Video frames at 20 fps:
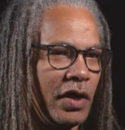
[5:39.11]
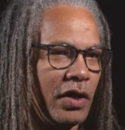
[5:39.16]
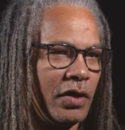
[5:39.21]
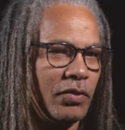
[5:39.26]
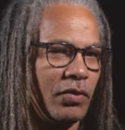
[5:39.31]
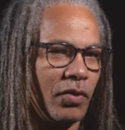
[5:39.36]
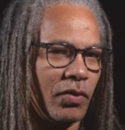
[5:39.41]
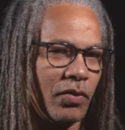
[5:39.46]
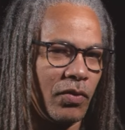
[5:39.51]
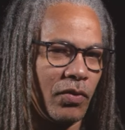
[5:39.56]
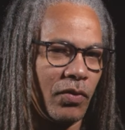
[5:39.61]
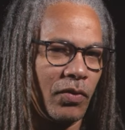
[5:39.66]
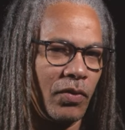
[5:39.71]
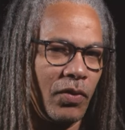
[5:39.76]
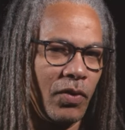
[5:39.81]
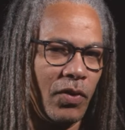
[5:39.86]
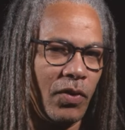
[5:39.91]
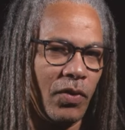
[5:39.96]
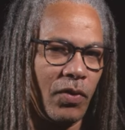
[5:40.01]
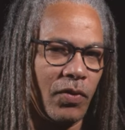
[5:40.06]
Donc, on,
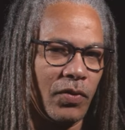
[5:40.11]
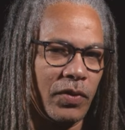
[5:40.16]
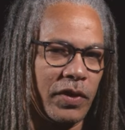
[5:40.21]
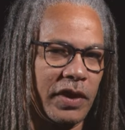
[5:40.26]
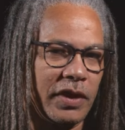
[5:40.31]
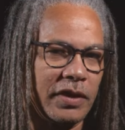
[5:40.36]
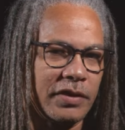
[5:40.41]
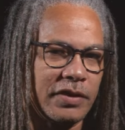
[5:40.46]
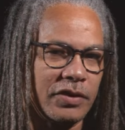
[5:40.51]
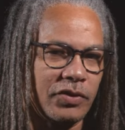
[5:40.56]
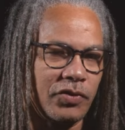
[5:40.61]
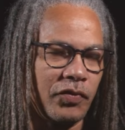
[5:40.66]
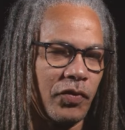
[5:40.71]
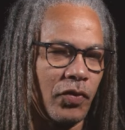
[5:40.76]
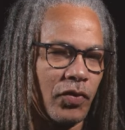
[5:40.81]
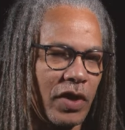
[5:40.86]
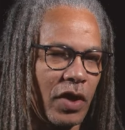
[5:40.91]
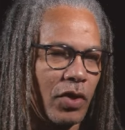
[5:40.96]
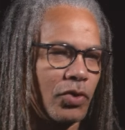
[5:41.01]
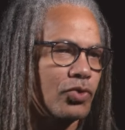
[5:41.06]
on est, si tu veux,
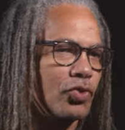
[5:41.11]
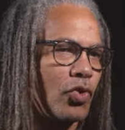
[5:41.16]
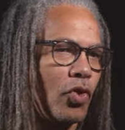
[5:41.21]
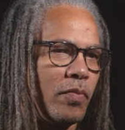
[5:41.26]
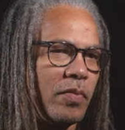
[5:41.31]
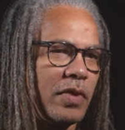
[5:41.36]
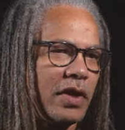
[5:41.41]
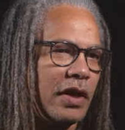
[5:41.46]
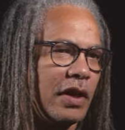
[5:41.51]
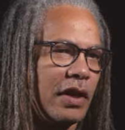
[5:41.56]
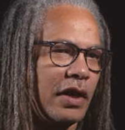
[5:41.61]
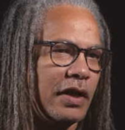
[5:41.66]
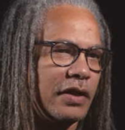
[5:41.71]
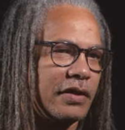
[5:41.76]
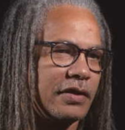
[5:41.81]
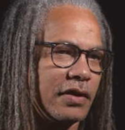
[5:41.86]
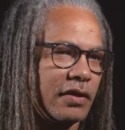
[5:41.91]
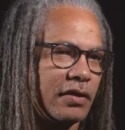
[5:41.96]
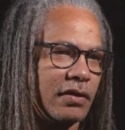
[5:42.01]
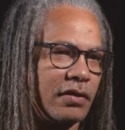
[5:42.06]
on a entre les, les
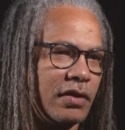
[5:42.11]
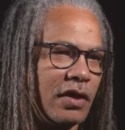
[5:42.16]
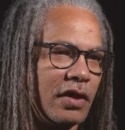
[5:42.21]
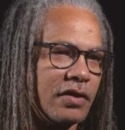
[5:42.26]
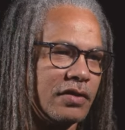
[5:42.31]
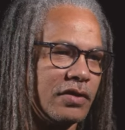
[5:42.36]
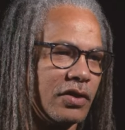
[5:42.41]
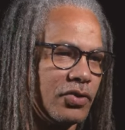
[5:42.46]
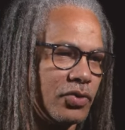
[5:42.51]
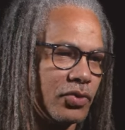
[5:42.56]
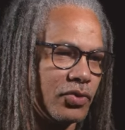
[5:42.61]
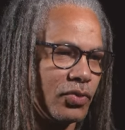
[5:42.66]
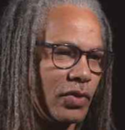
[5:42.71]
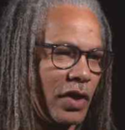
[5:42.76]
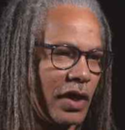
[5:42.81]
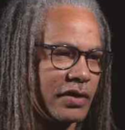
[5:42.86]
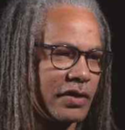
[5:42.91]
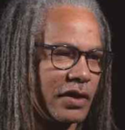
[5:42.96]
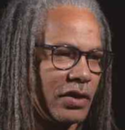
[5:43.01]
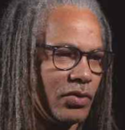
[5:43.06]
temps. C'est surtout
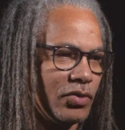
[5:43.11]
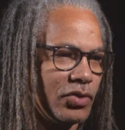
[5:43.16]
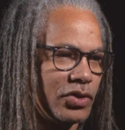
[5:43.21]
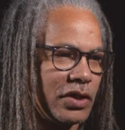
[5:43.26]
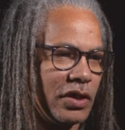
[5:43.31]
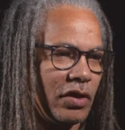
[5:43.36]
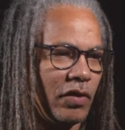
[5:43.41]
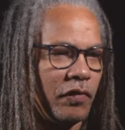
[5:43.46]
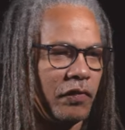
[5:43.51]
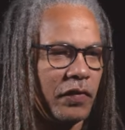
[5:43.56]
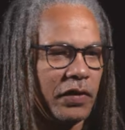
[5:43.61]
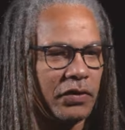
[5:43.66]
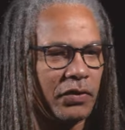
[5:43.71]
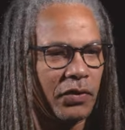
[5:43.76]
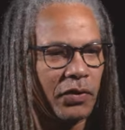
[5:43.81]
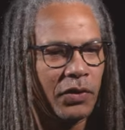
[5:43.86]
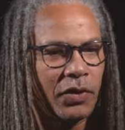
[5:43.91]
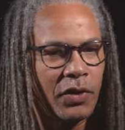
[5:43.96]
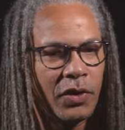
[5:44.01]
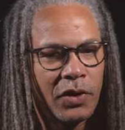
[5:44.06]
la trilogie, le fait
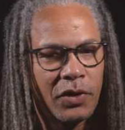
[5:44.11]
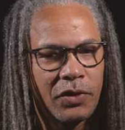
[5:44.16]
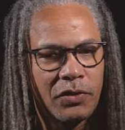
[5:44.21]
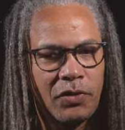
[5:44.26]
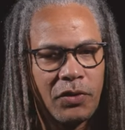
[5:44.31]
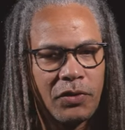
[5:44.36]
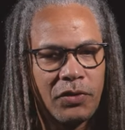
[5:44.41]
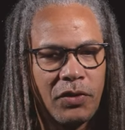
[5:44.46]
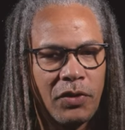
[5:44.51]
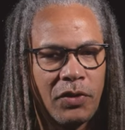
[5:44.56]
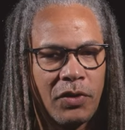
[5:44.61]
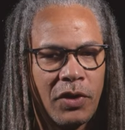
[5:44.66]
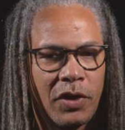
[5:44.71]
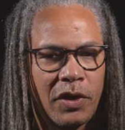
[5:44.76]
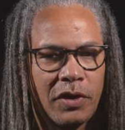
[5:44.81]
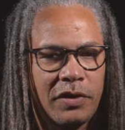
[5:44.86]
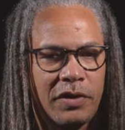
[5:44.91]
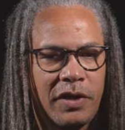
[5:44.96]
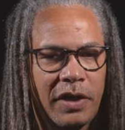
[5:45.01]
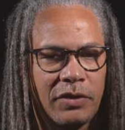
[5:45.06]
de, de, de,
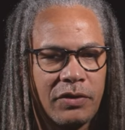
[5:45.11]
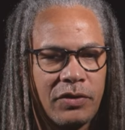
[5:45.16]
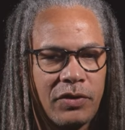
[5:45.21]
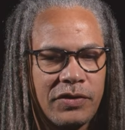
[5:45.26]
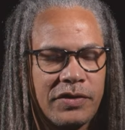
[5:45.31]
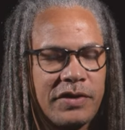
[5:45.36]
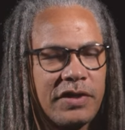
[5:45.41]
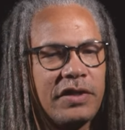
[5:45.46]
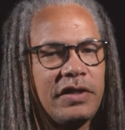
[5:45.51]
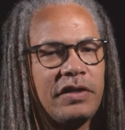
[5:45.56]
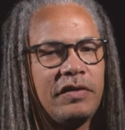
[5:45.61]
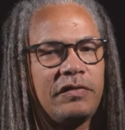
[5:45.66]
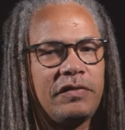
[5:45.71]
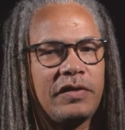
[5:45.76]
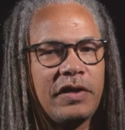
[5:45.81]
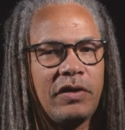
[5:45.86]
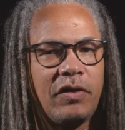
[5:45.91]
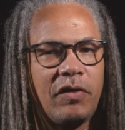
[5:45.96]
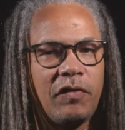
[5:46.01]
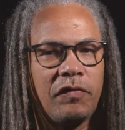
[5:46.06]
de
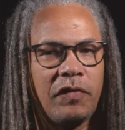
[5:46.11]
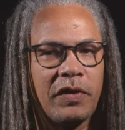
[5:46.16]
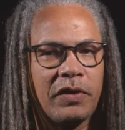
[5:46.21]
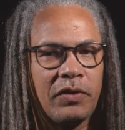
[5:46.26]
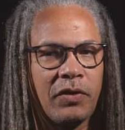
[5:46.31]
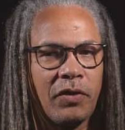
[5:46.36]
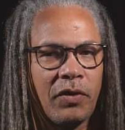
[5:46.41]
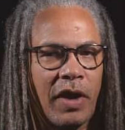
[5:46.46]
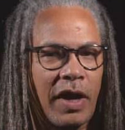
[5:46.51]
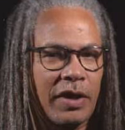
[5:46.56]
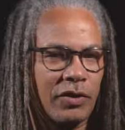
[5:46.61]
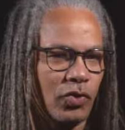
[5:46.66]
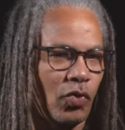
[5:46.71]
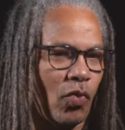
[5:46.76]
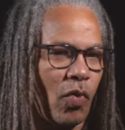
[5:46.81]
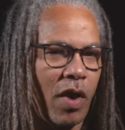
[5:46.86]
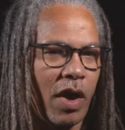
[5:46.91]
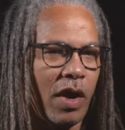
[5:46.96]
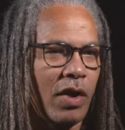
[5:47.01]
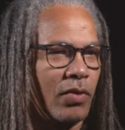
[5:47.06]
signifier le fait qu'à
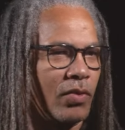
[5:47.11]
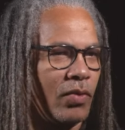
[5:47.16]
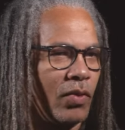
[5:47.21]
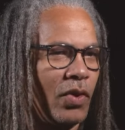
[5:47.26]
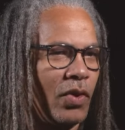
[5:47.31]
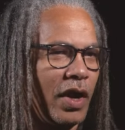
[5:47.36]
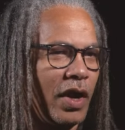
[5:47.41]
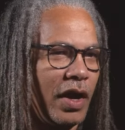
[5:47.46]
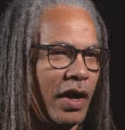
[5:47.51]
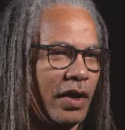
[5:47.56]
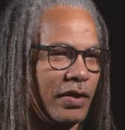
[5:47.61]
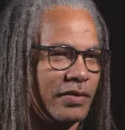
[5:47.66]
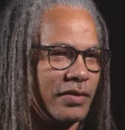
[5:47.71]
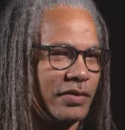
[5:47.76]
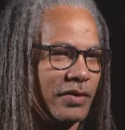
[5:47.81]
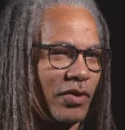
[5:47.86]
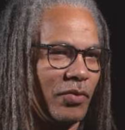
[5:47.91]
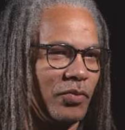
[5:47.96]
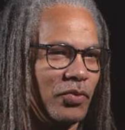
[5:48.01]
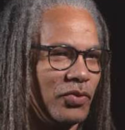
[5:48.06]
trois, c'est
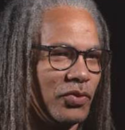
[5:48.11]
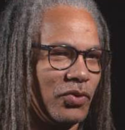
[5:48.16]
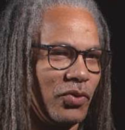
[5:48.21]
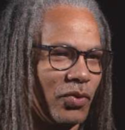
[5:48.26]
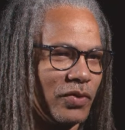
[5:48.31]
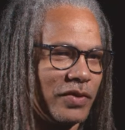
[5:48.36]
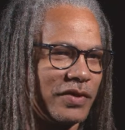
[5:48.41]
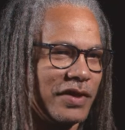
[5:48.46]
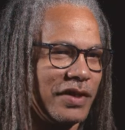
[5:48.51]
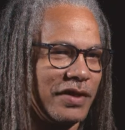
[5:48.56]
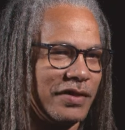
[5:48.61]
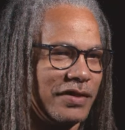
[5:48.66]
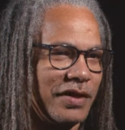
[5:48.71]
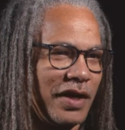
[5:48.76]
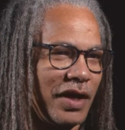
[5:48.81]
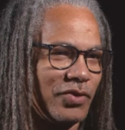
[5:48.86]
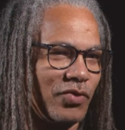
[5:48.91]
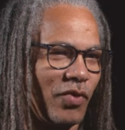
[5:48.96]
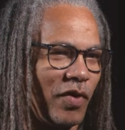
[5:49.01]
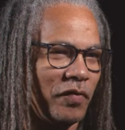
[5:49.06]
comme une corde qui c'est
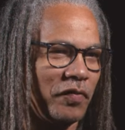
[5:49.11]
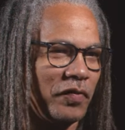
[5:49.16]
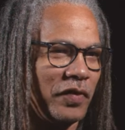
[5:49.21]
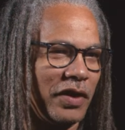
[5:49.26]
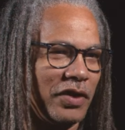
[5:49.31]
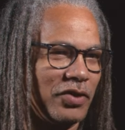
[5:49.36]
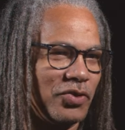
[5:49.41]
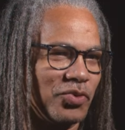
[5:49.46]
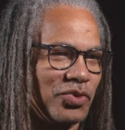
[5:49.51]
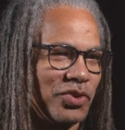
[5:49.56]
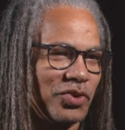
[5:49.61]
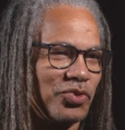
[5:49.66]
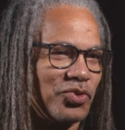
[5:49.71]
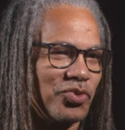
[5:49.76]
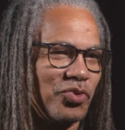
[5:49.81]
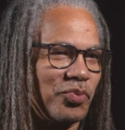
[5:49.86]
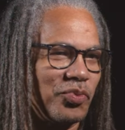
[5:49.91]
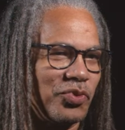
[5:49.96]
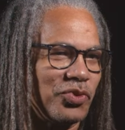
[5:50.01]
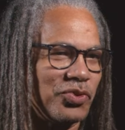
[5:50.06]
à trois fils, c'est
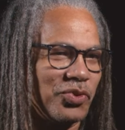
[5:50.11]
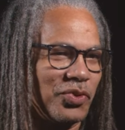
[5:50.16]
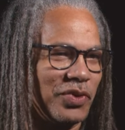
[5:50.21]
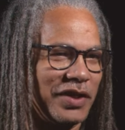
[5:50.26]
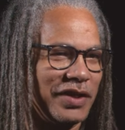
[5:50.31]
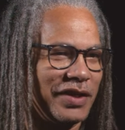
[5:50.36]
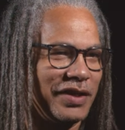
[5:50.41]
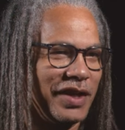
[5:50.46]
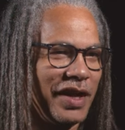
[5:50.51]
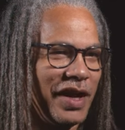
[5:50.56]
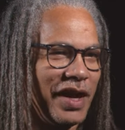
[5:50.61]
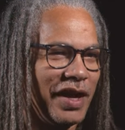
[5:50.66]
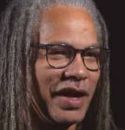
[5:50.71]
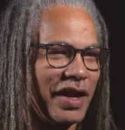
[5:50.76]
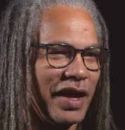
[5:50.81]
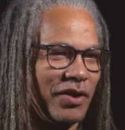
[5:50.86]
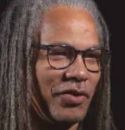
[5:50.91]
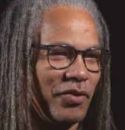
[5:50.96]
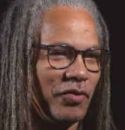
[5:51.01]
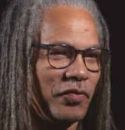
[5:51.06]
toujours plus solide
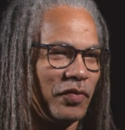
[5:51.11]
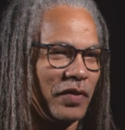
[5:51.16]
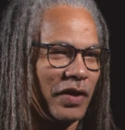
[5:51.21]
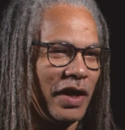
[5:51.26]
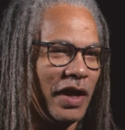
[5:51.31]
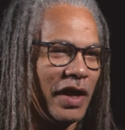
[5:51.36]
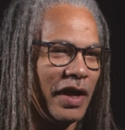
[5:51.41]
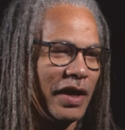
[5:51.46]
qu'à deux fils.